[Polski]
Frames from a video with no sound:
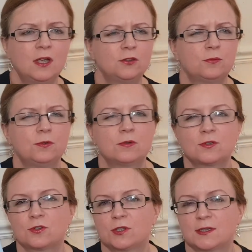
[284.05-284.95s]
to było
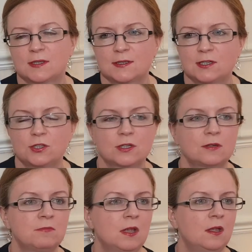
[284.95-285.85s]
coś na
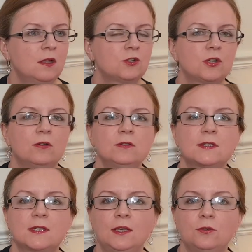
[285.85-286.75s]
zasadzie że on
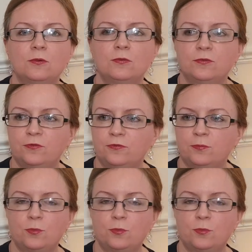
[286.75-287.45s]
stanął w